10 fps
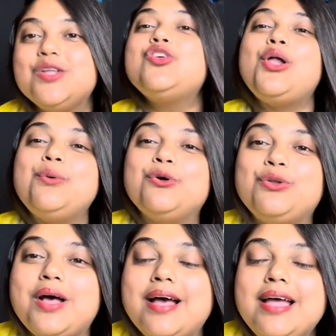চলো
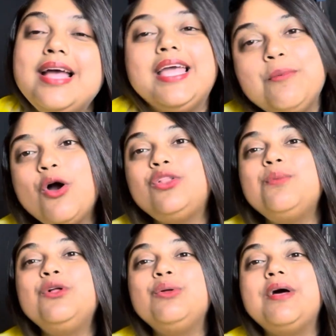বন্ধুরা কি
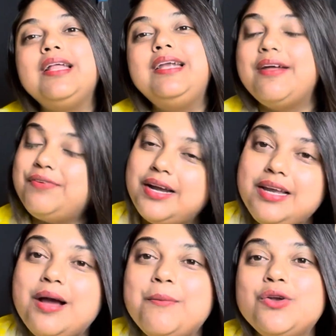বক্তব্য তোমাদের
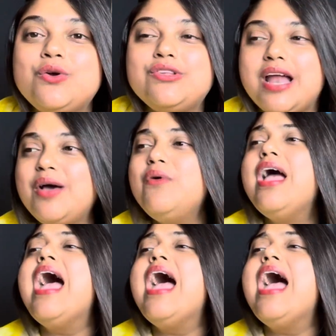ডেফিনেটলি কমেন্ট করে জানাও